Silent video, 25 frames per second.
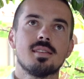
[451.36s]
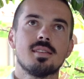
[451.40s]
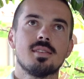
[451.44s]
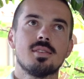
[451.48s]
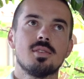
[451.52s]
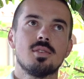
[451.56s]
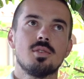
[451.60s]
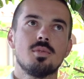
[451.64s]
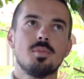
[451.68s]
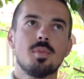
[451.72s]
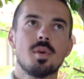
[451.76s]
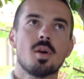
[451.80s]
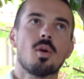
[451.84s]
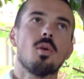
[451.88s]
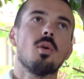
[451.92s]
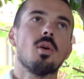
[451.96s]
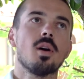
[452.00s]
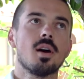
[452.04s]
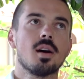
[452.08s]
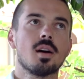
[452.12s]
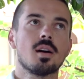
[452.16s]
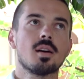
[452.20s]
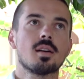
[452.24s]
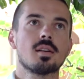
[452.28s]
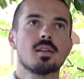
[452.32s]
Numéro
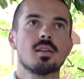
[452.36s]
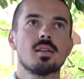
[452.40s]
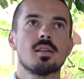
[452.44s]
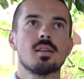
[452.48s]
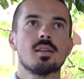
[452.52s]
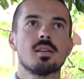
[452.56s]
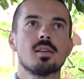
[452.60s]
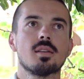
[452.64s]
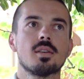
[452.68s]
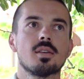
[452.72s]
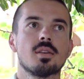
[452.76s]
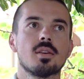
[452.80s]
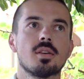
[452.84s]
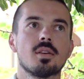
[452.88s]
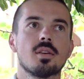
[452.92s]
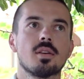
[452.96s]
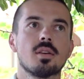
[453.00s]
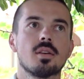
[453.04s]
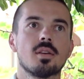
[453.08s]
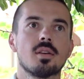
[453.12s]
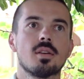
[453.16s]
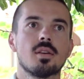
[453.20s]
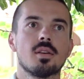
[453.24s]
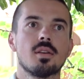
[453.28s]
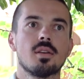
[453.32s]
1,
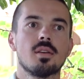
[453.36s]
euh,